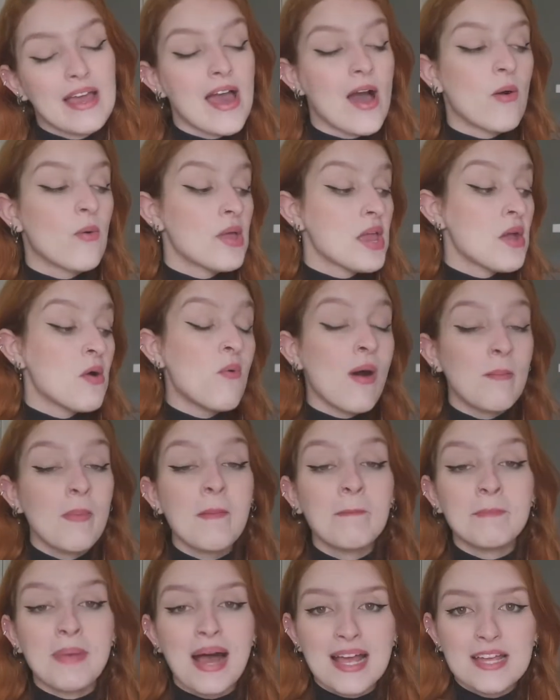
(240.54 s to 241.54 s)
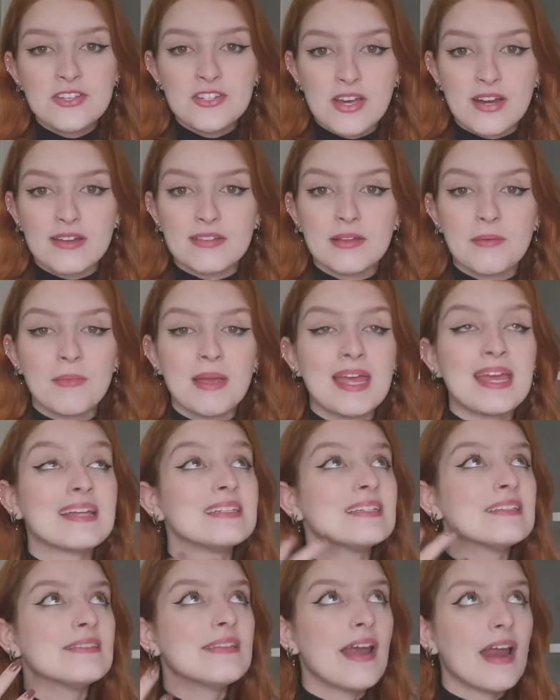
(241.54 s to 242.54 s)
legal. Eu amo a máscara também,
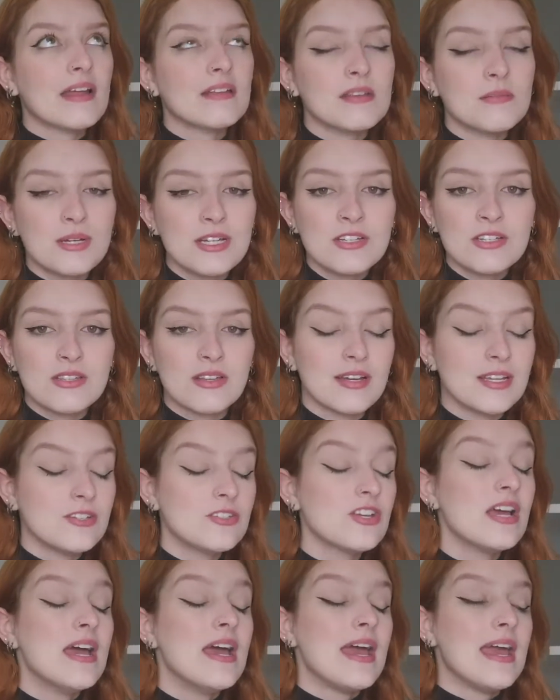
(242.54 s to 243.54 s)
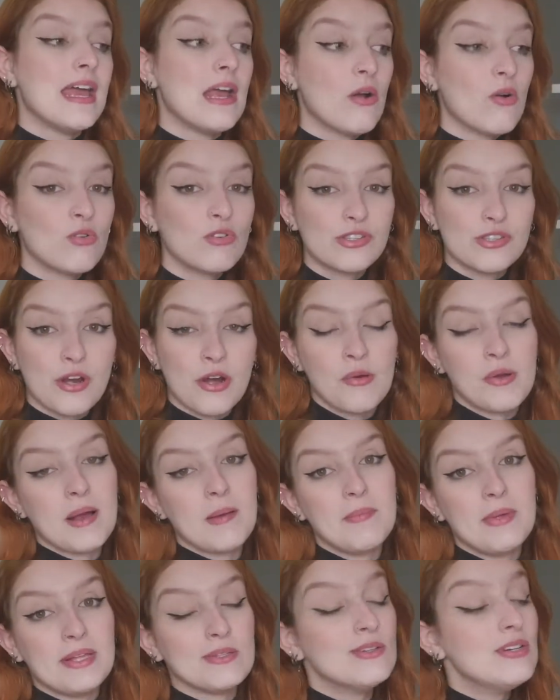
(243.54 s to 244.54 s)
ela hidrata bastante, reconstrói o
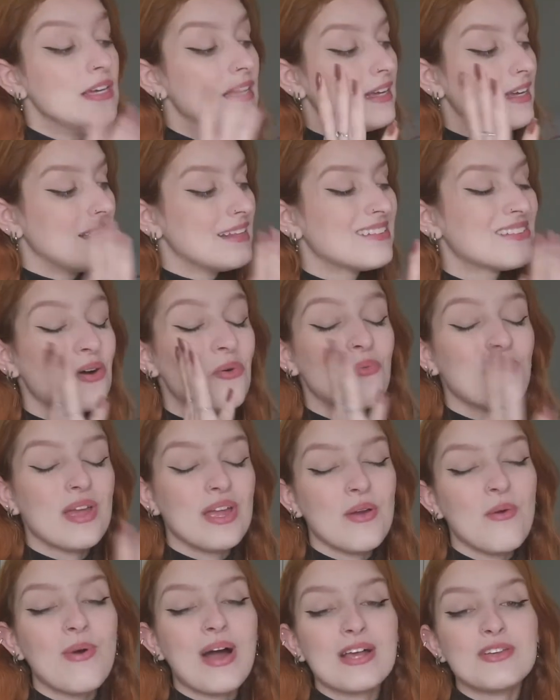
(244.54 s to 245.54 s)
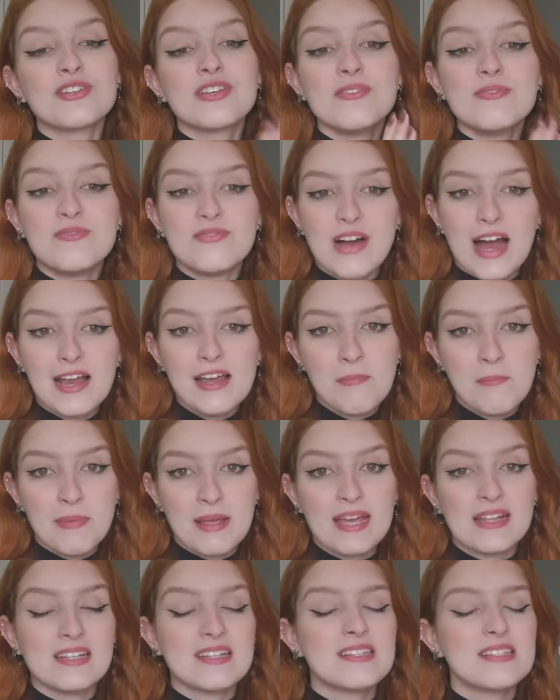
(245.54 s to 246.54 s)
cabelo. Então eu acho que vale a
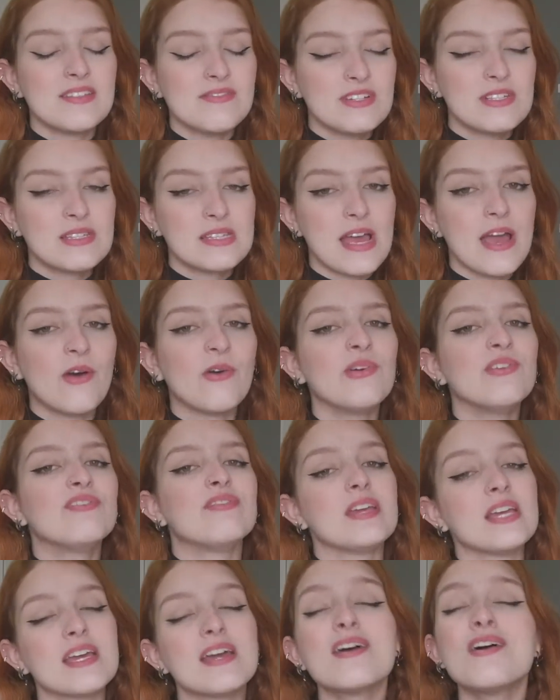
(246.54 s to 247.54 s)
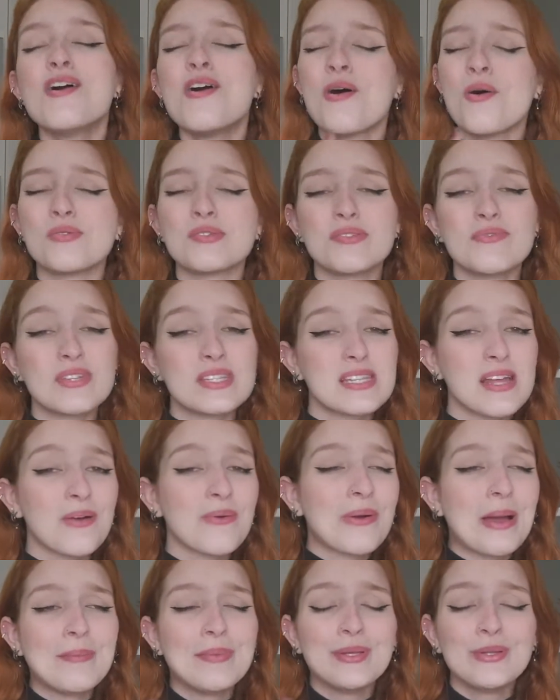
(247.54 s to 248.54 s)
pena se você é ruivinha ou se você tá
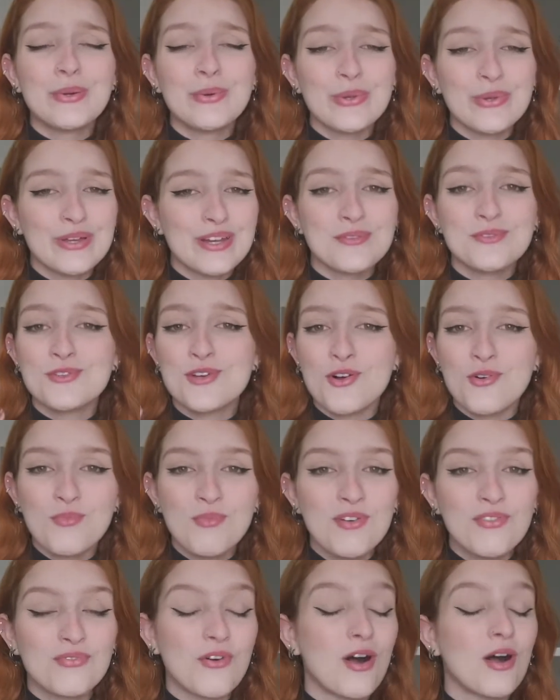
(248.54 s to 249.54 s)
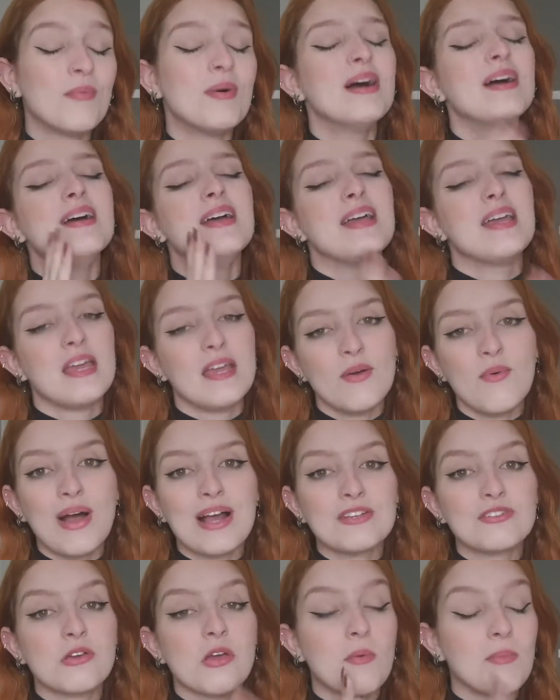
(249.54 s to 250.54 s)
com o cabelo colorido de alguma forma, eu
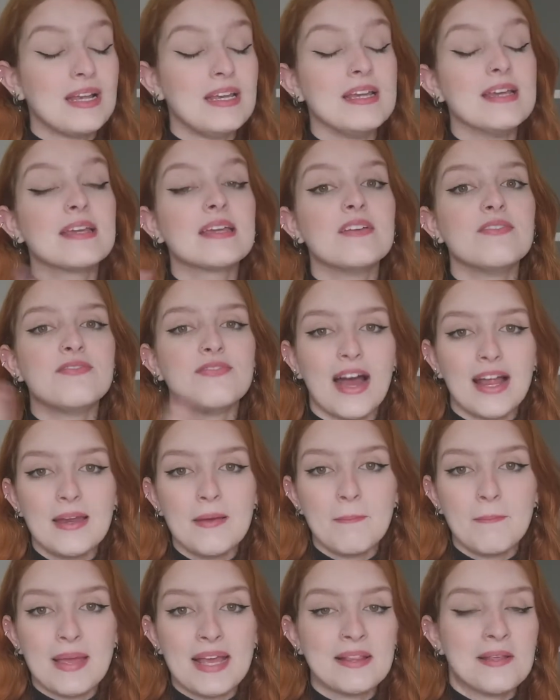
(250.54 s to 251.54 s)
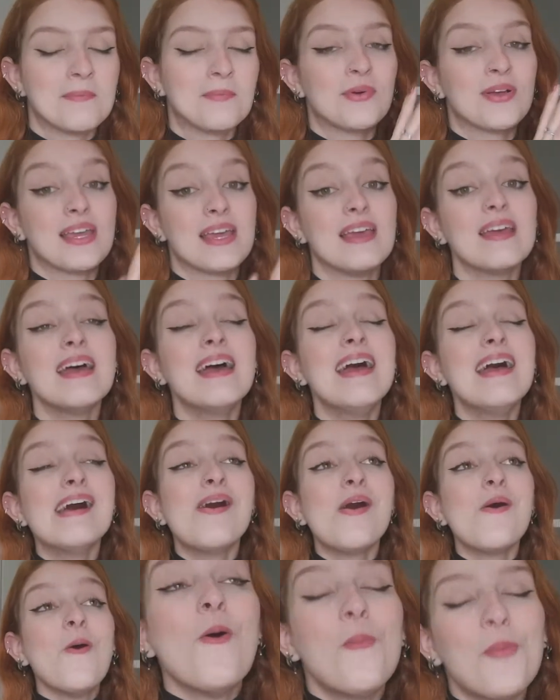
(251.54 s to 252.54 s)
acho que é uma linha que vale a pena porque
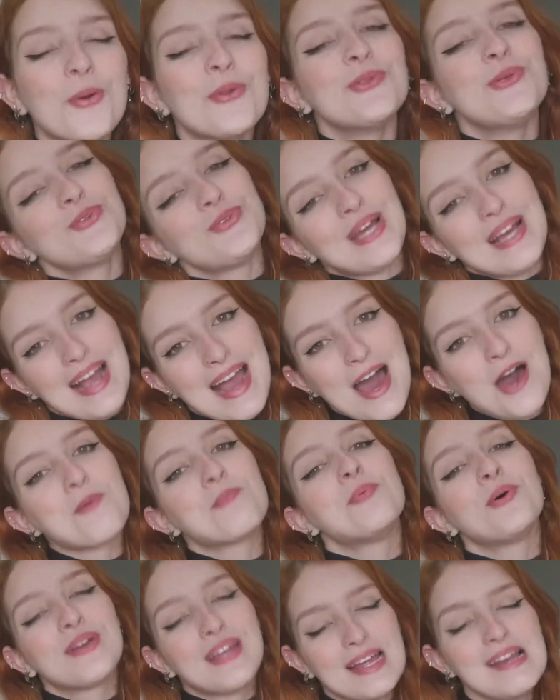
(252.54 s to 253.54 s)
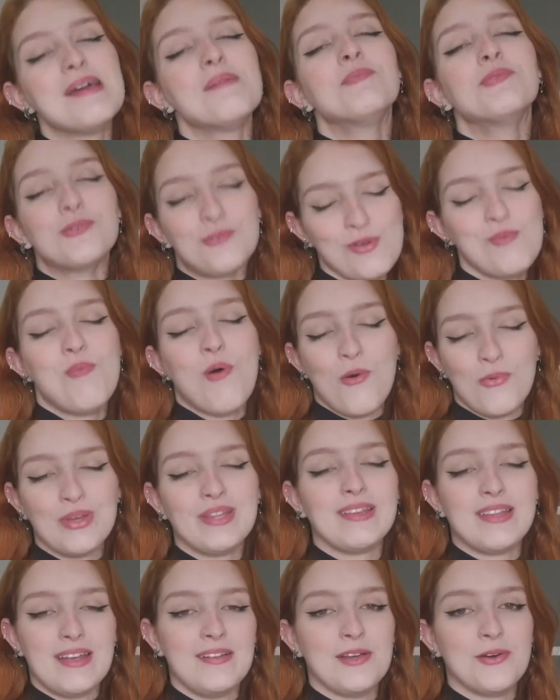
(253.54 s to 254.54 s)
o produto é caro porque ele é muito bom,
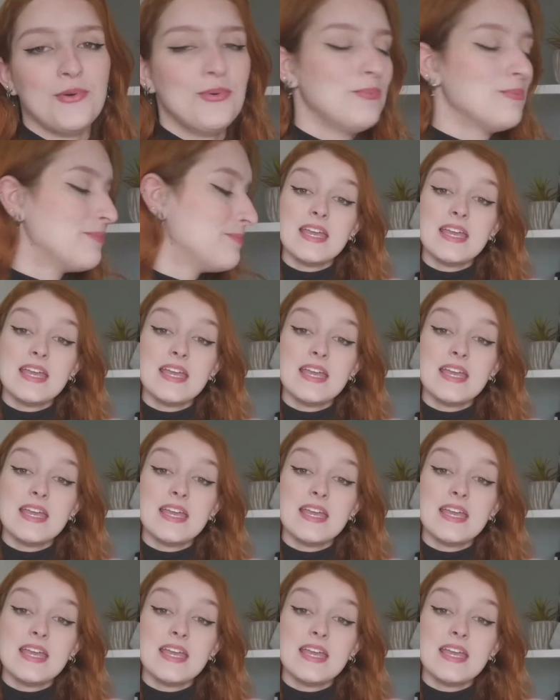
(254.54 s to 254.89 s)
entendeu?